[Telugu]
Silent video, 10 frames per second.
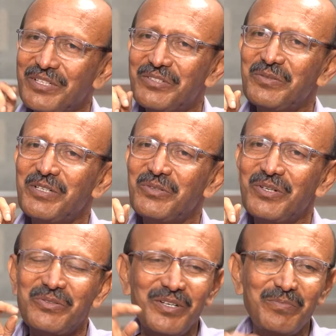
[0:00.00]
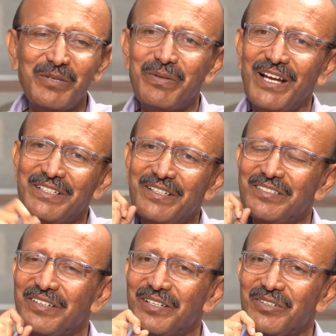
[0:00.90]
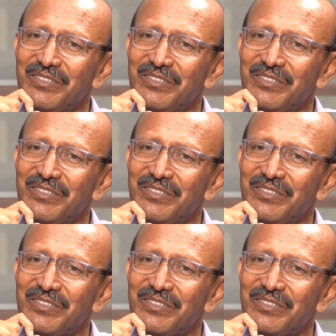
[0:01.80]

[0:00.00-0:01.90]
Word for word: టెస్ట్ ట్యూబే చూడకుండా ప్రాక్టికల్స్లో ఎట్లా